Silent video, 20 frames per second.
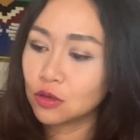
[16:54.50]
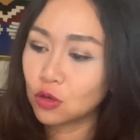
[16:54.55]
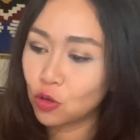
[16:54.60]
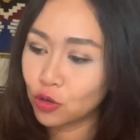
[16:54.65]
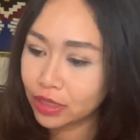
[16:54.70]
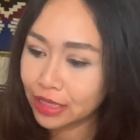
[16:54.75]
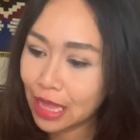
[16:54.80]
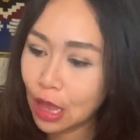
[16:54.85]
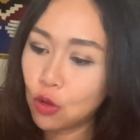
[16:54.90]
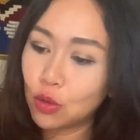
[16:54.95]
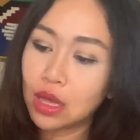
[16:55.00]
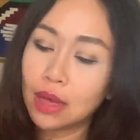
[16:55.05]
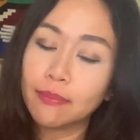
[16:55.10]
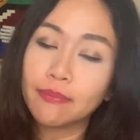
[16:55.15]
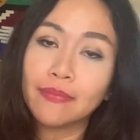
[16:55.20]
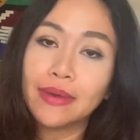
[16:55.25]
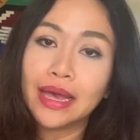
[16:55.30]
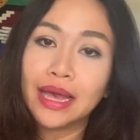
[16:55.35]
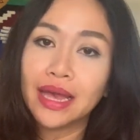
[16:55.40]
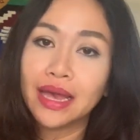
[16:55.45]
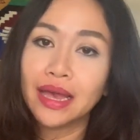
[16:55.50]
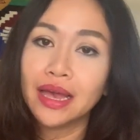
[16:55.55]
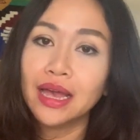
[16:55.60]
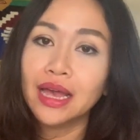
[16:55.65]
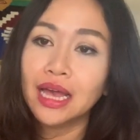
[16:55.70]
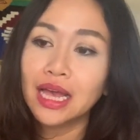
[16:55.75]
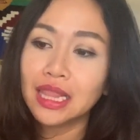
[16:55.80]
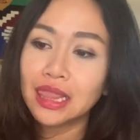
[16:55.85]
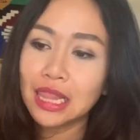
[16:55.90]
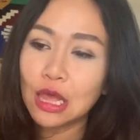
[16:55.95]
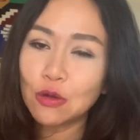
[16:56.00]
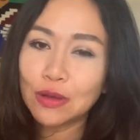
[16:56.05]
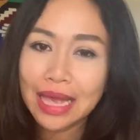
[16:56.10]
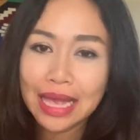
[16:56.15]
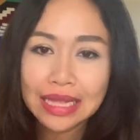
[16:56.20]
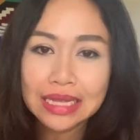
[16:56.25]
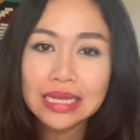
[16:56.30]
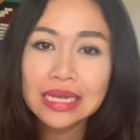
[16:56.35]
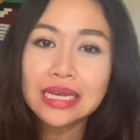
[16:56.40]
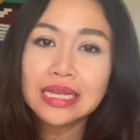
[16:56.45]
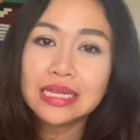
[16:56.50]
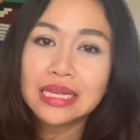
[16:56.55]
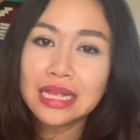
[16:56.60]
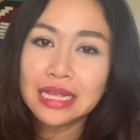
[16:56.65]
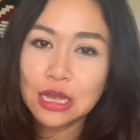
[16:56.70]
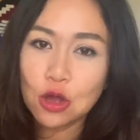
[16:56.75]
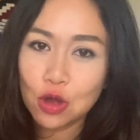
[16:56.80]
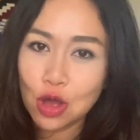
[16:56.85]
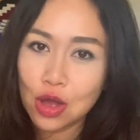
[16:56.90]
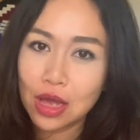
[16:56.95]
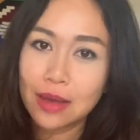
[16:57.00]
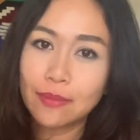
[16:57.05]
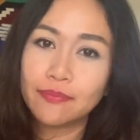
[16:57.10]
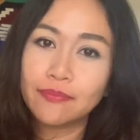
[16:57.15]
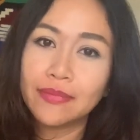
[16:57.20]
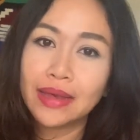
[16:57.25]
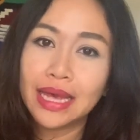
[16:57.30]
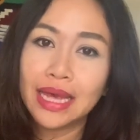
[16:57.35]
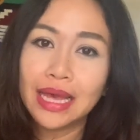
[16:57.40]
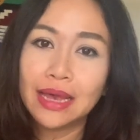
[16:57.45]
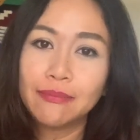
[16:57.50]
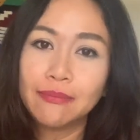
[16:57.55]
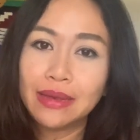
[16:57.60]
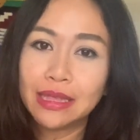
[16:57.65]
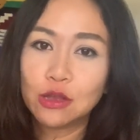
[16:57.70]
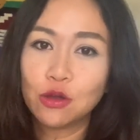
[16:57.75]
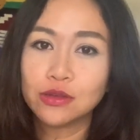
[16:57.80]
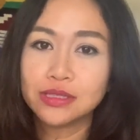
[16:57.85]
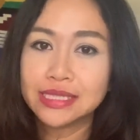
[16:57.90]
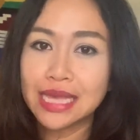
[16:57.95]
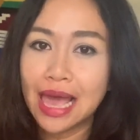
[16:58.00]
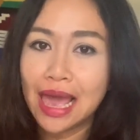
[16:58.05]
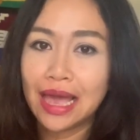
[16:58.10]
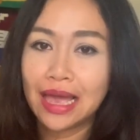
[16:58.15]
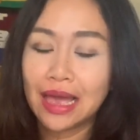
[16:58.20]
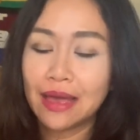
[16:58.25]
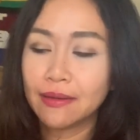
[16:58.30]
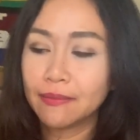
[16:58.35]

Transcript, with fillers: คนเก่ากลับมาแล้วการเงินเก่าๆกลับมาเหมือนของแจง